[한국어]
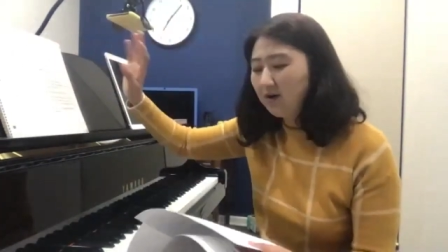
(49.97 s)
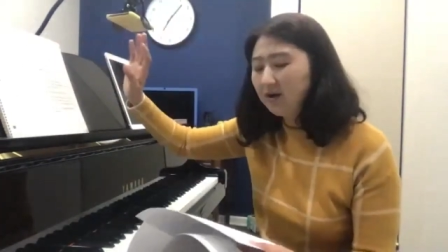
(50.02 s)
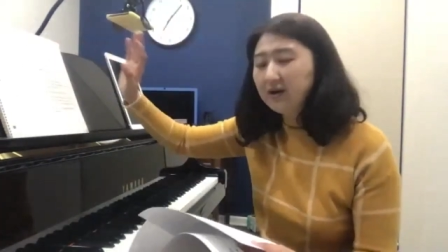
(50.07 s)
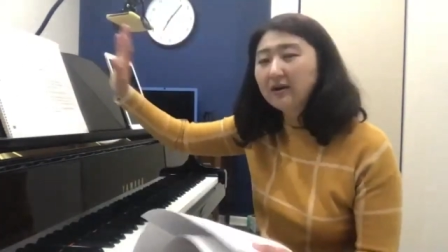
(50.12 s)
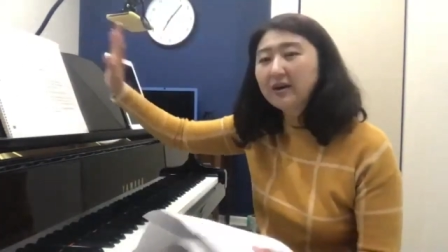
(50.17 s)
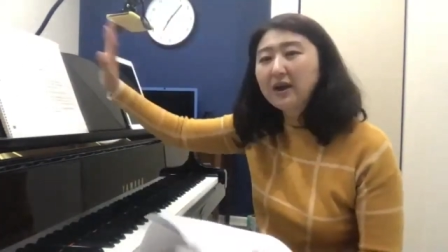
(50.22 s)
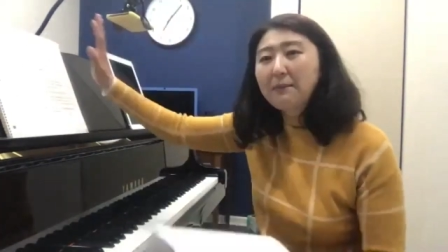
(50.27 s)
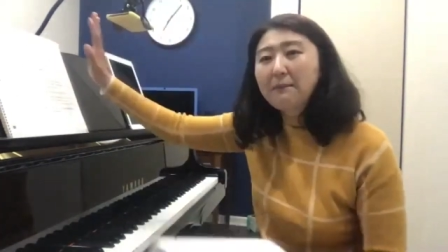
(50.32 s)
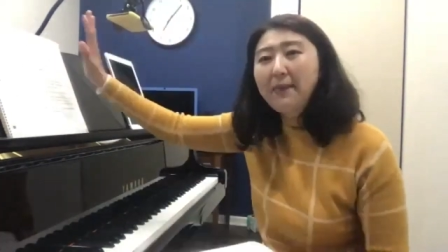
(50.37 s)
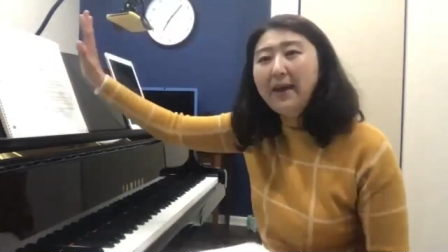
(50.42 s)

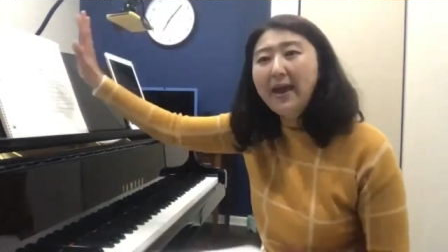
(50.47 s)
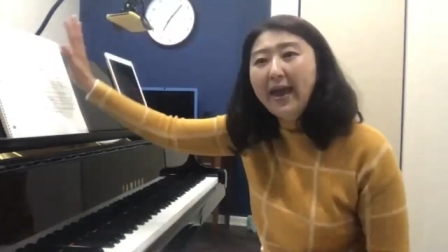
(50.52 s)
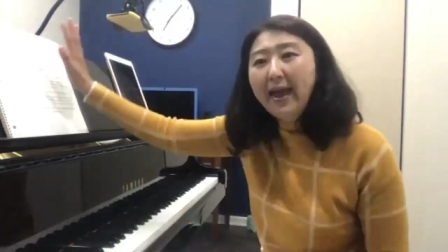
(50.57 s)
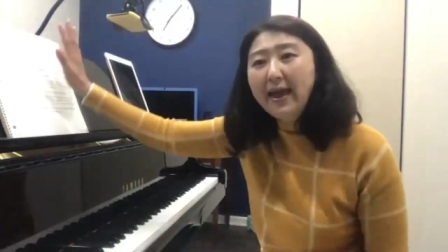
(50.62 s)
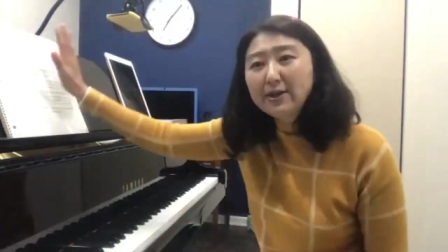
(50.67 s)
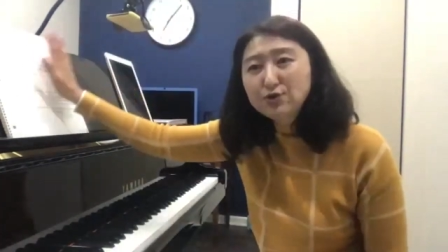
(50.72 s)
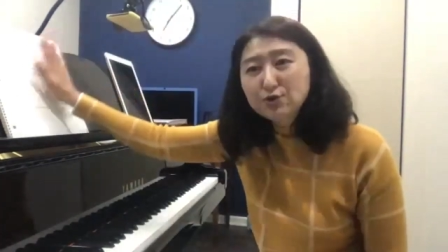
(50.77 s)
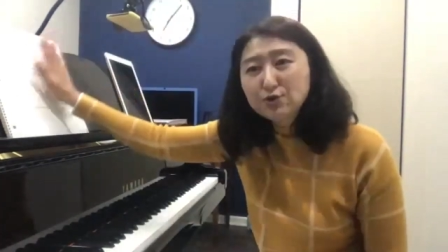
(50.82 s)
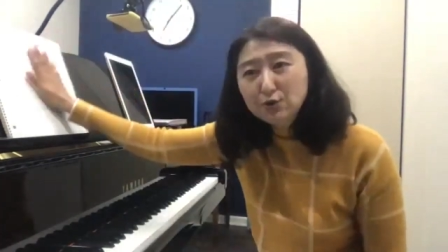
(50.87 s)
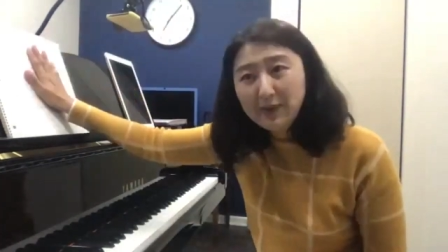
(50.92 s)
이렇게
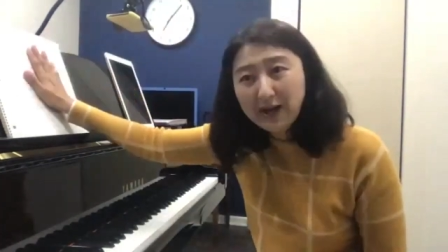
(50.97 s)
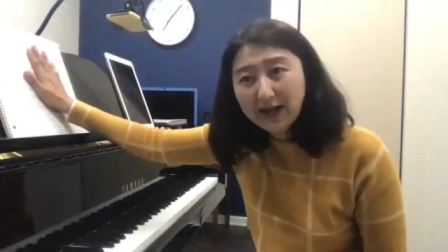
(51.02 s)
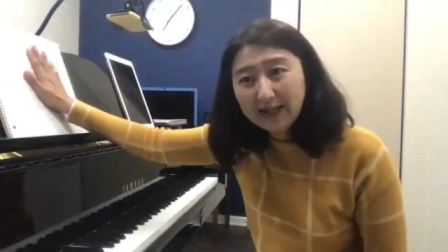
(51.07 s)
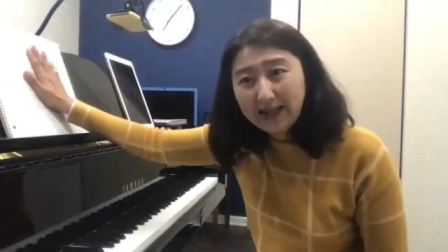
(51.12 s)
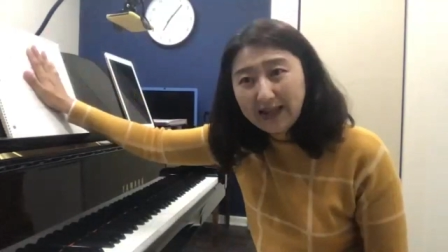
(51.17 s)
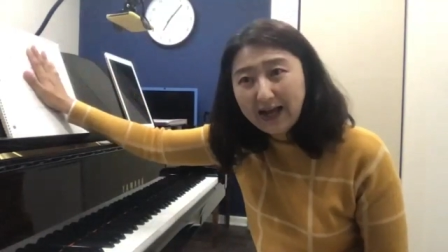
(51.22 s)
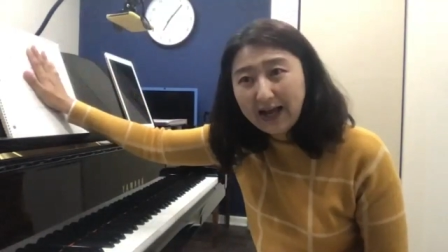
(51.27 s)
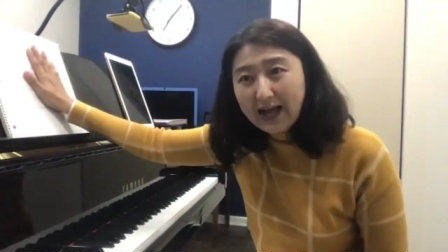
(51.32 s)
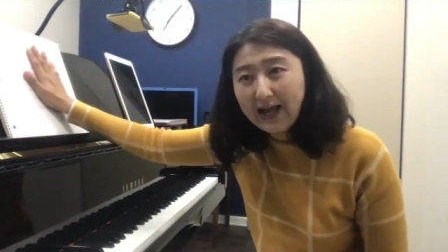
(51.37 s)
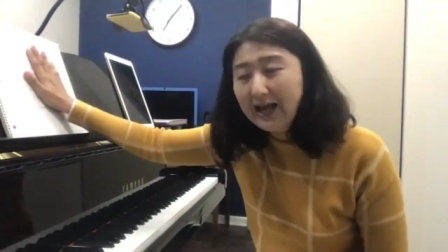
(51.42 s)

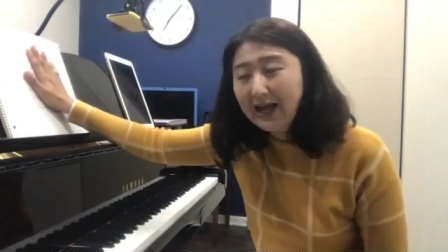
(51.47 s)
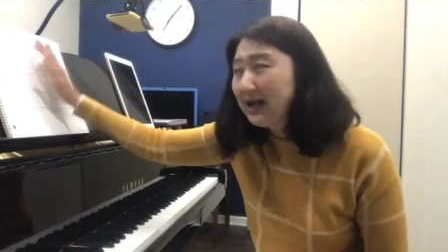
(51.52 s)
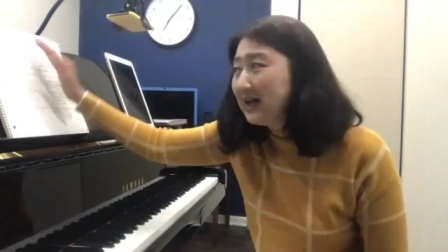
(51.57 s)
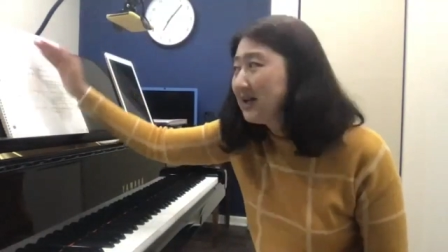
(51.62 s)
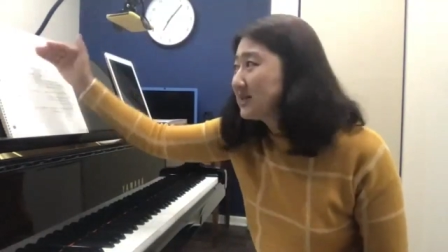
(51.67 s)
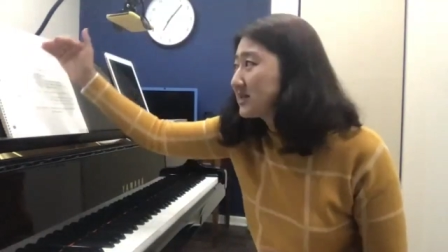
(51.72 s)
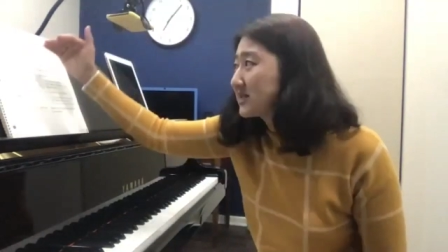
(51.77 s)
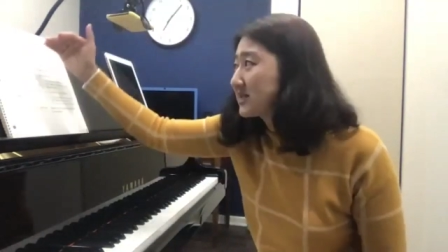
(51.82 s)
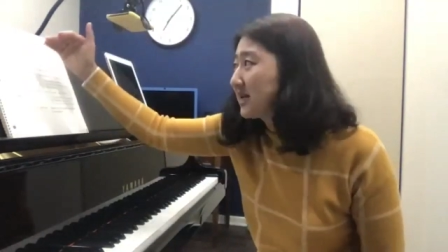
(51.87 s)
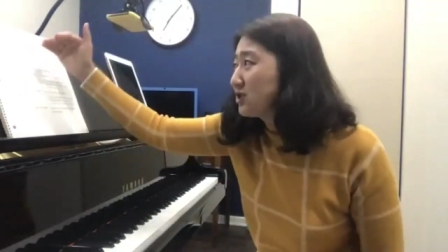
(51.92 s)
매주마다
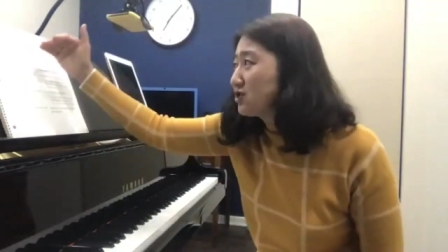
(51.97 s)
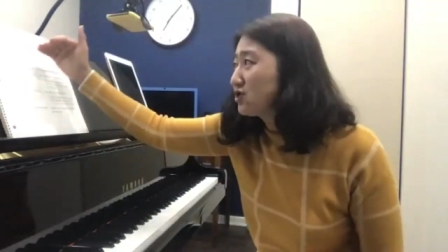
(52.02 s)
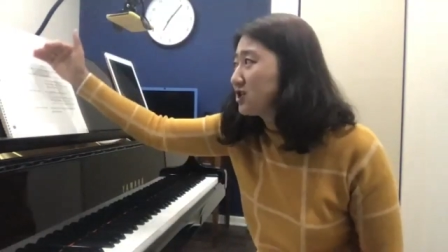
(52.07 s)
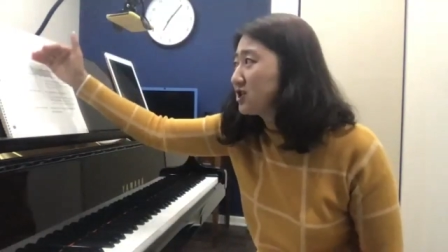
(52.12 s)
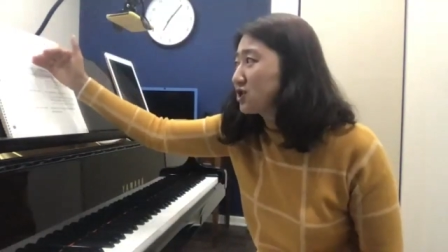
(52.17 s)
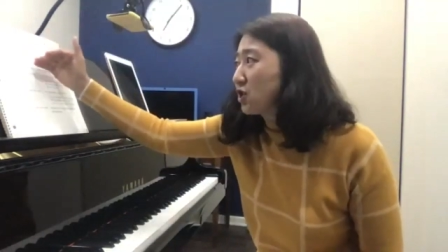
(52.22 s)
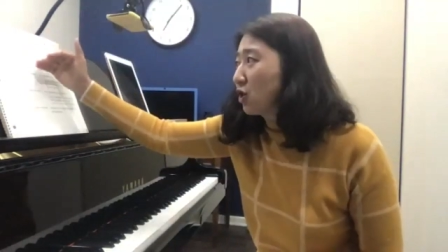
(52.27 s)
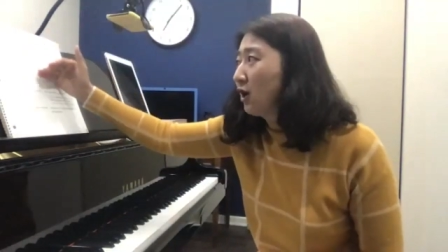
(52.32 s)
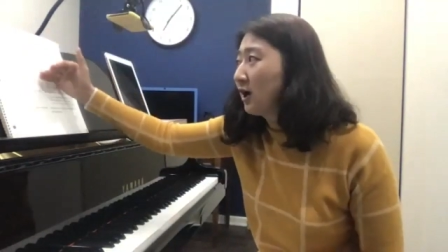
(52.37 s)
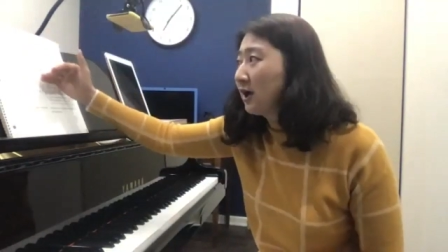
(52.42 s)
스케줄이
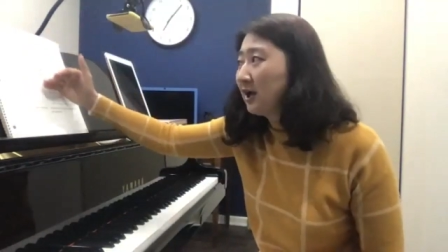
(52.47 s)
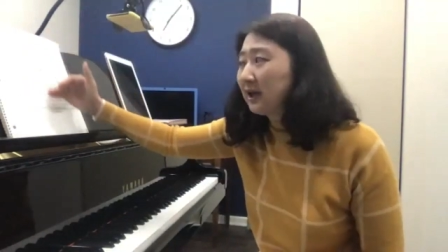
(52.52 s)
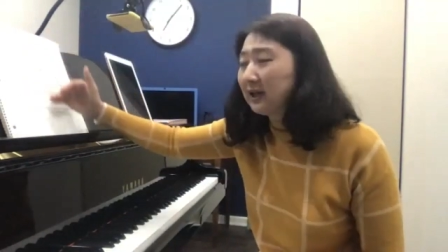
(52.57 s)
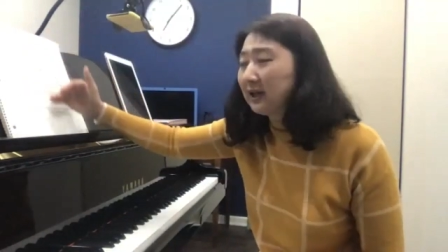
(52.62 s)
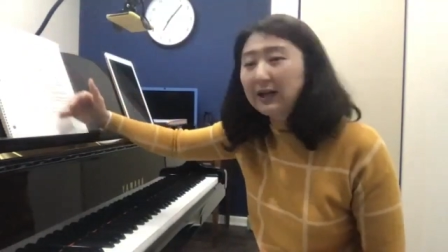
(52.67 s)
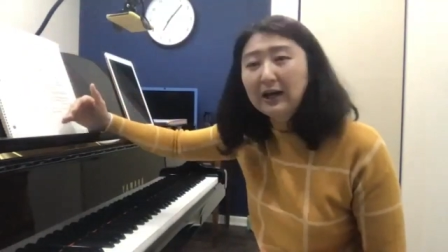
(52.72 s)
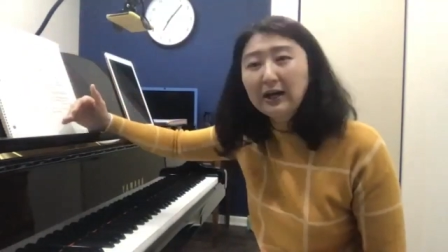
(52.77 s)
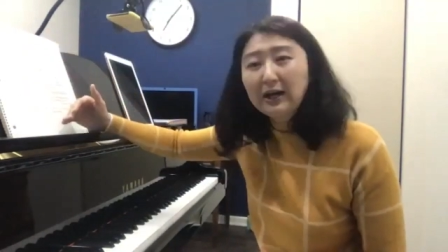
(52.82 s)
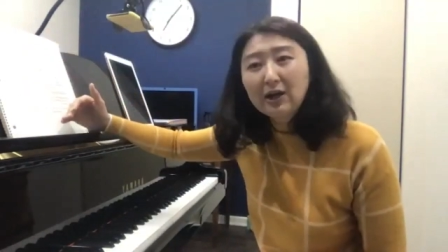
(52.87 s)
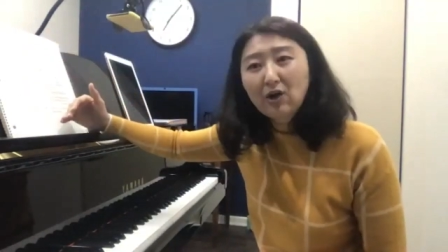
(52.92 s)
정확하게
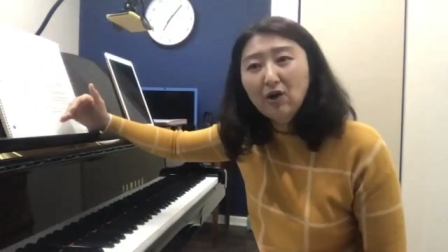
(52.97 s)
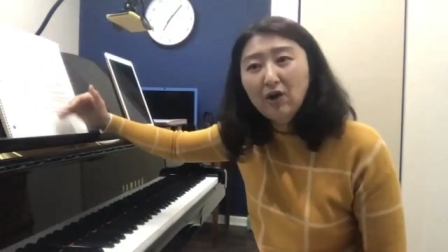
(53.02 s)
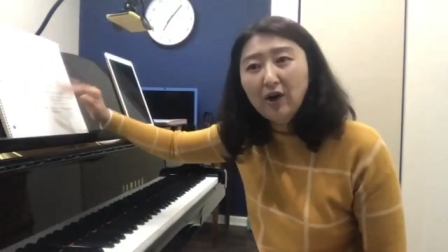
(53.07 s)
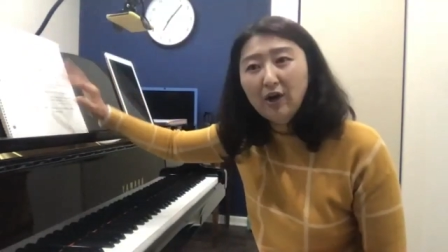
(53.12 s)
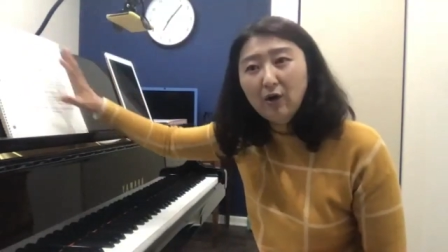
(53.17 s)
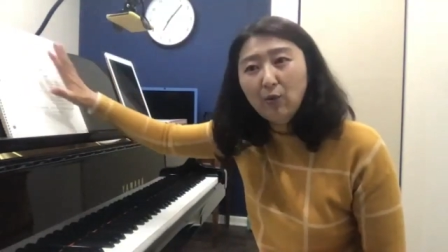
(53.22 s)
나갈 거예요.